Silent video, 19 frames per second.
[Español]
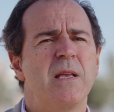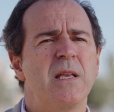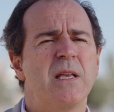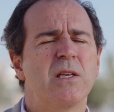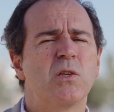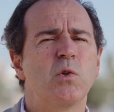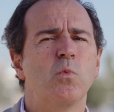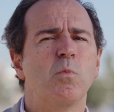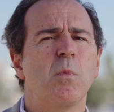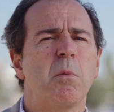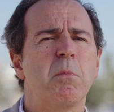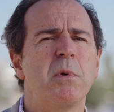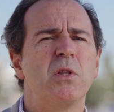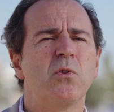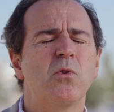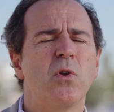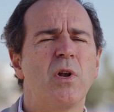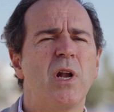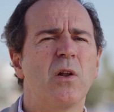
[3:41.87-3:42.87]
y es un
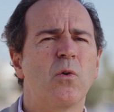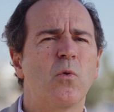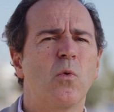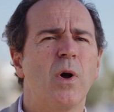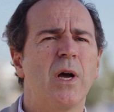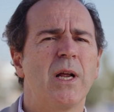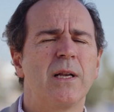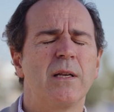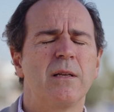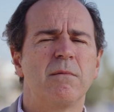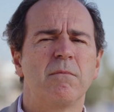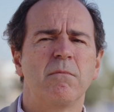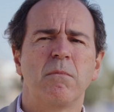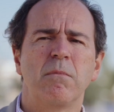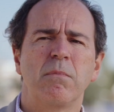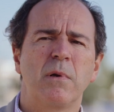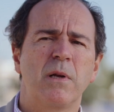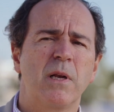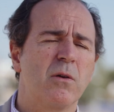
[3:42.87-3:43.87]
momento en el cual
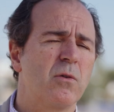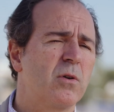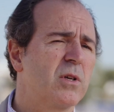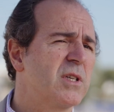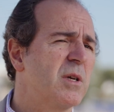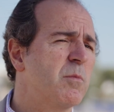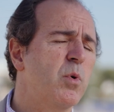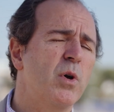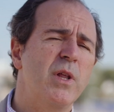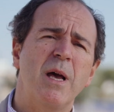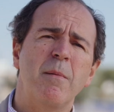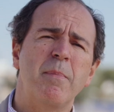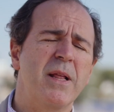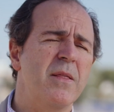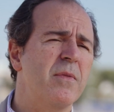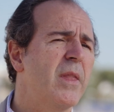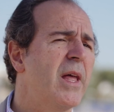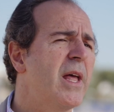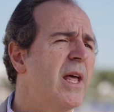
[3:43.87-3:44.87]
creo que se puede
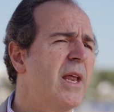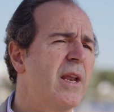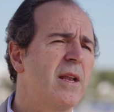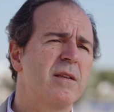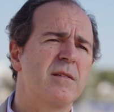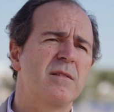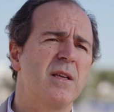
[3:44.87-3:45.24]
aprender,